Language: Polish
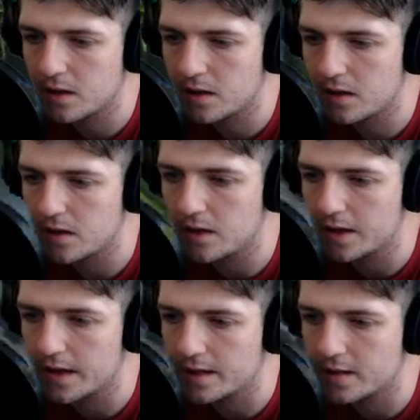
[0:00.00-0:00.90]

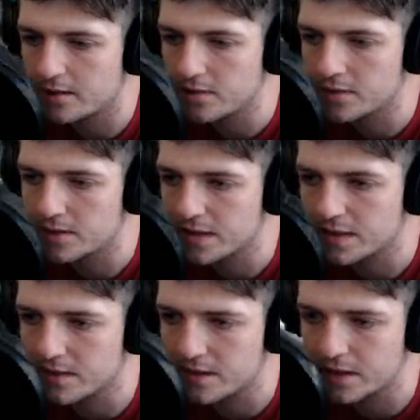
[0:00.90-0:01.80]
Okej, okay, już zostałeś
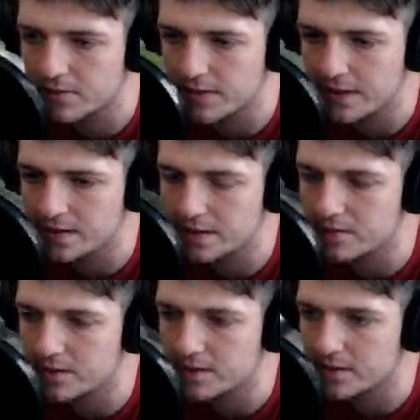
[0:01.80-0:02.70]
znokautowany,
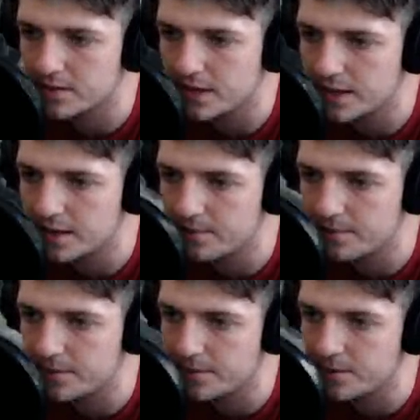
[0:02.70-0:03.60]
dziękuję za uwagę,
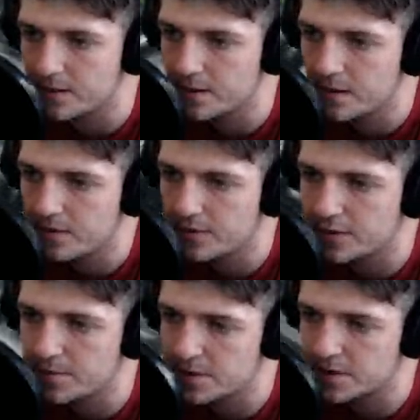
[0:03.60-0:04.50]
bo
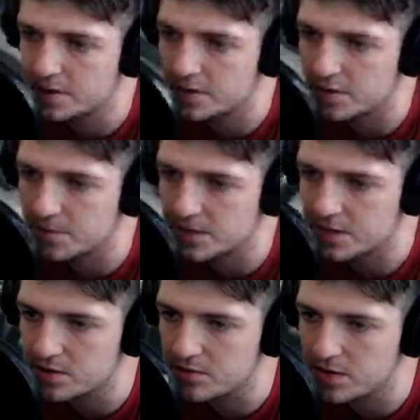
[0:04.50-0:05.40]
wątpię, że ty żeś to
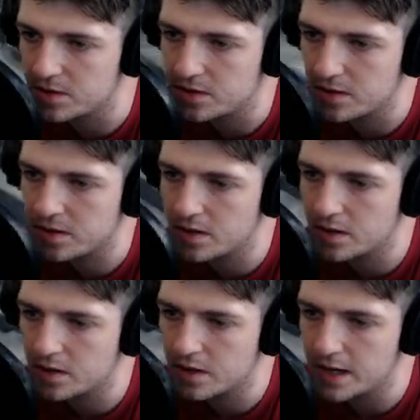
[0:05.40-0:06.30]
przeżył.
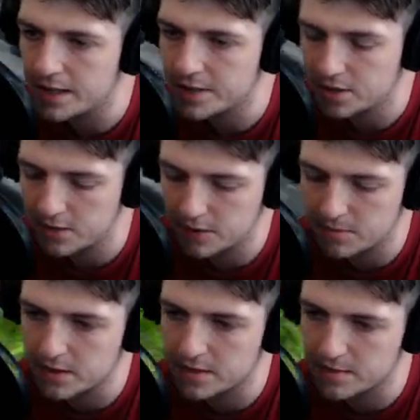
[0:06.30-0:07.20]
Aczkolwiek
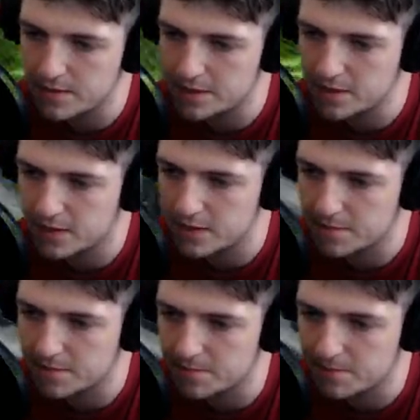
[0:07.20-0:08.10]
mogę zobaczyć w razie
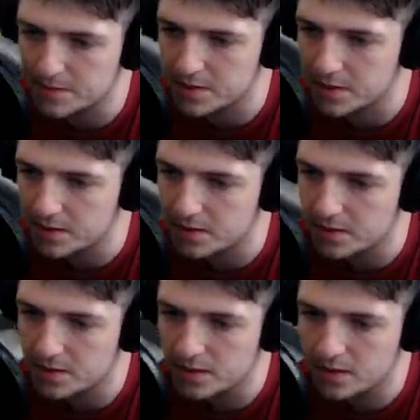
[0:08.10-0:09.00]
co?
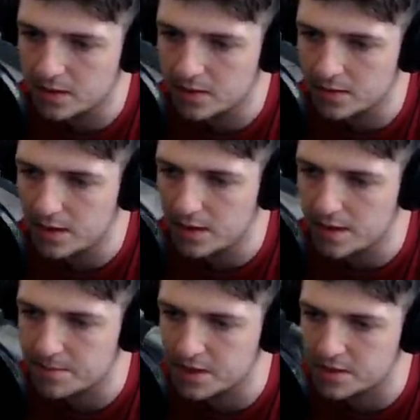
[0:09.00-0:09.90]
To
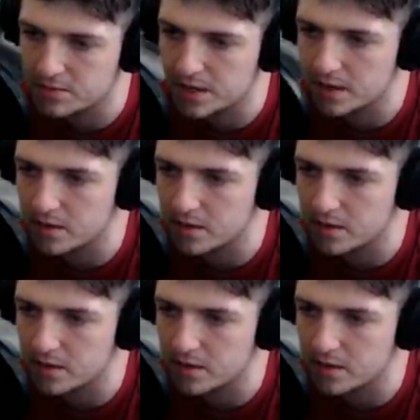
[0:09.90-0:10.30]
nie przeżył tego.